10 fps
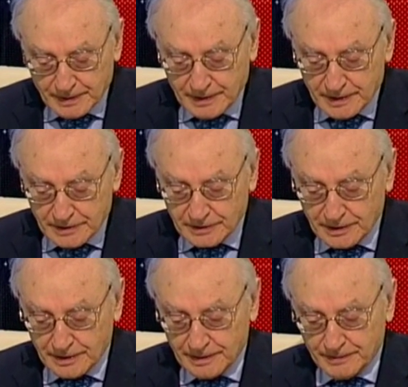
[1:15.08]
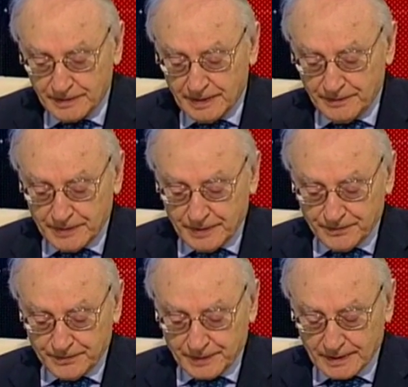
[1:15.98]
Ленский,
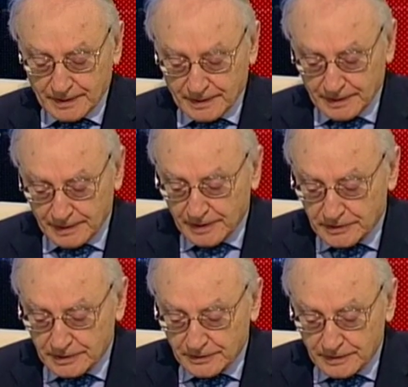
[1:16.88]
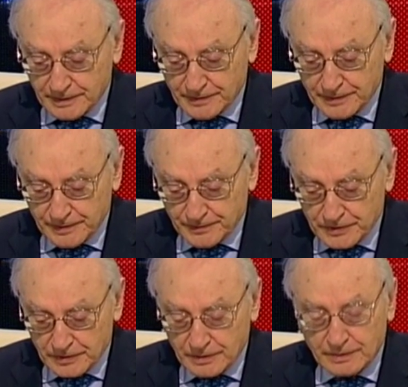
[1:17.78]
э, Ленского, э,
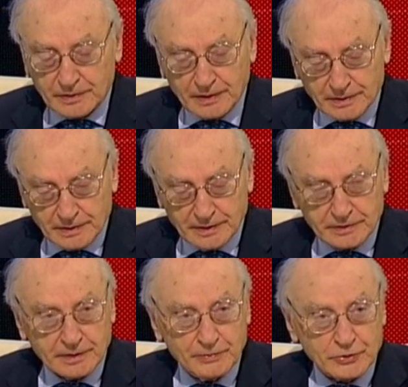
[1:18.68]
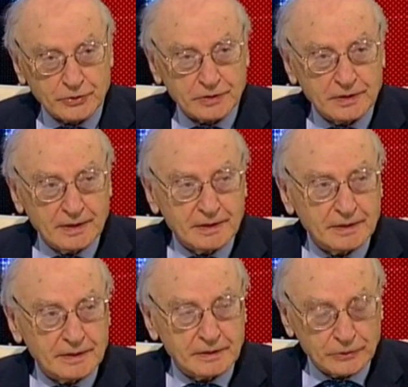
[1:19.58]
э, Ленский может
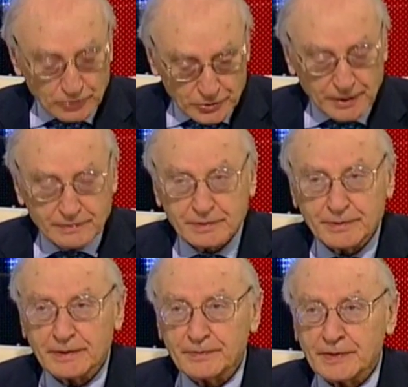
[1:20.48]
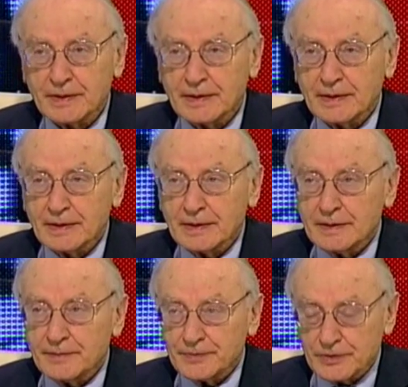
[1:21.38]
заключать в себе
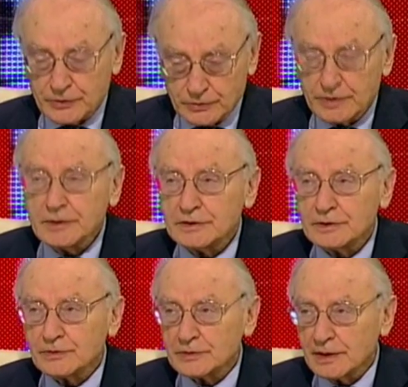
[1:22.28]
зерно истинного